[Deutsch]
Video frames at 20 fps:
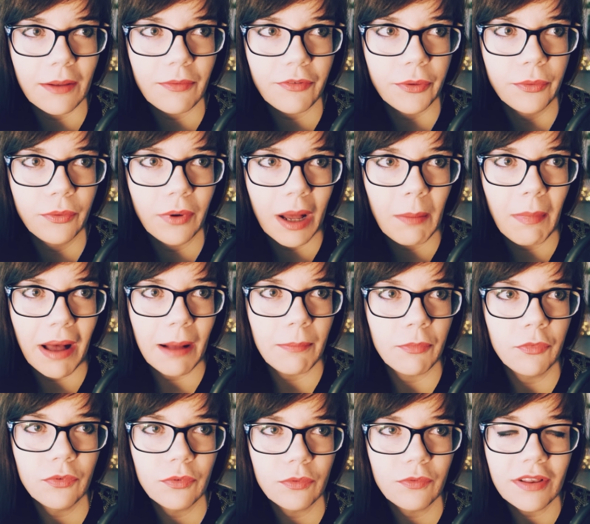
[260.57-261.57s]
einfach nur am
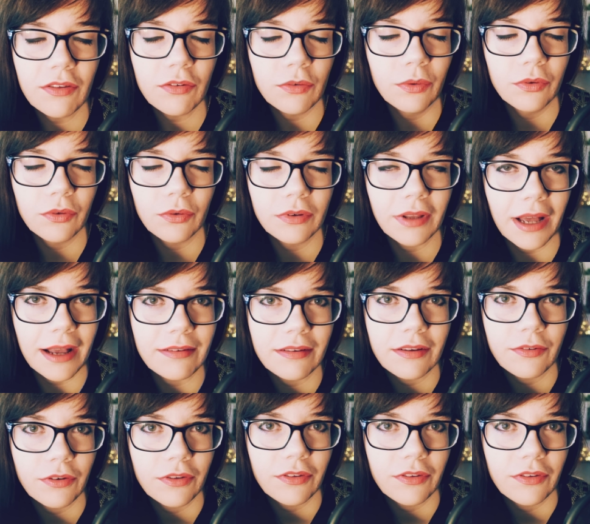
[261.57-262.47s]
Abend und wenn es nur so 30,